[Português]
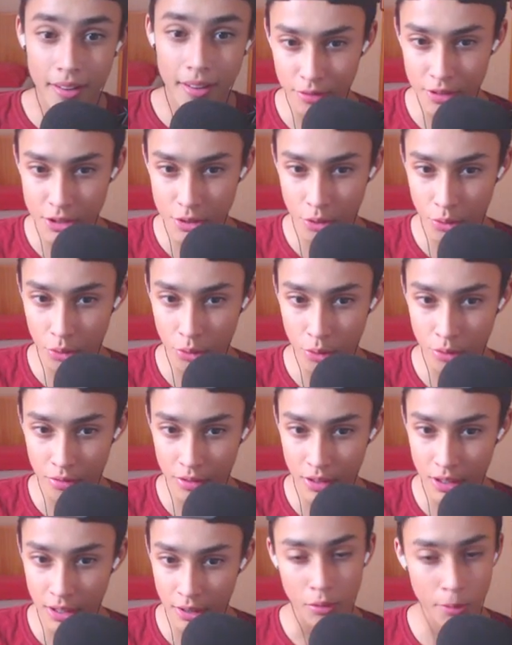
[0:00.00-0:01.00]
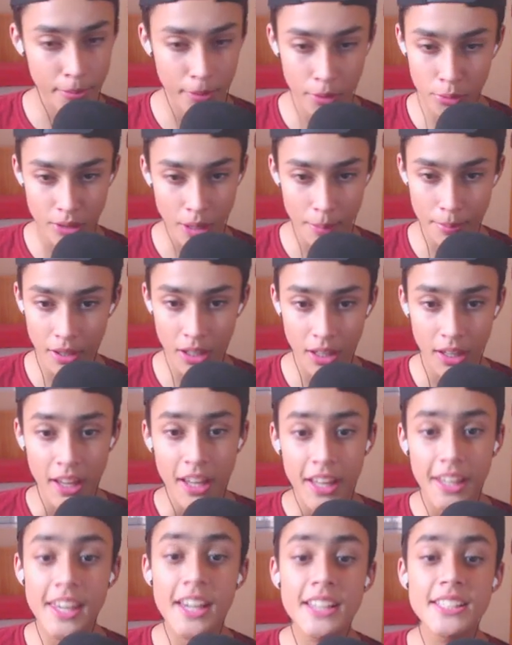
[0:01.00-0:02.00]
Finge que eu não tô vendo. Vou perguntar pra ele. O
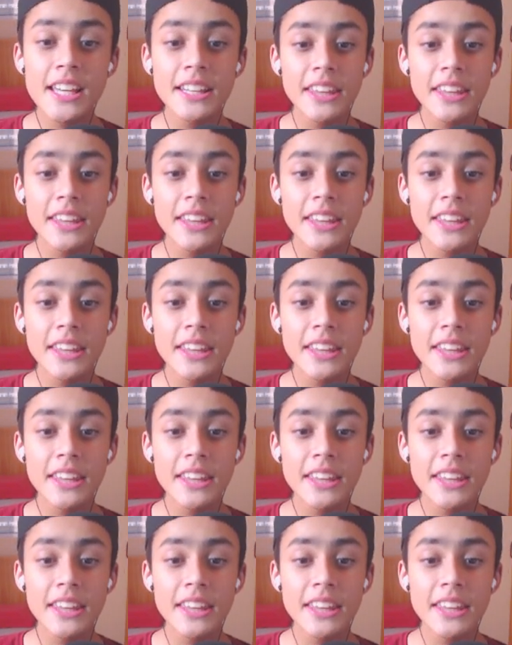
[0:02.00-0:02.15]
que, que você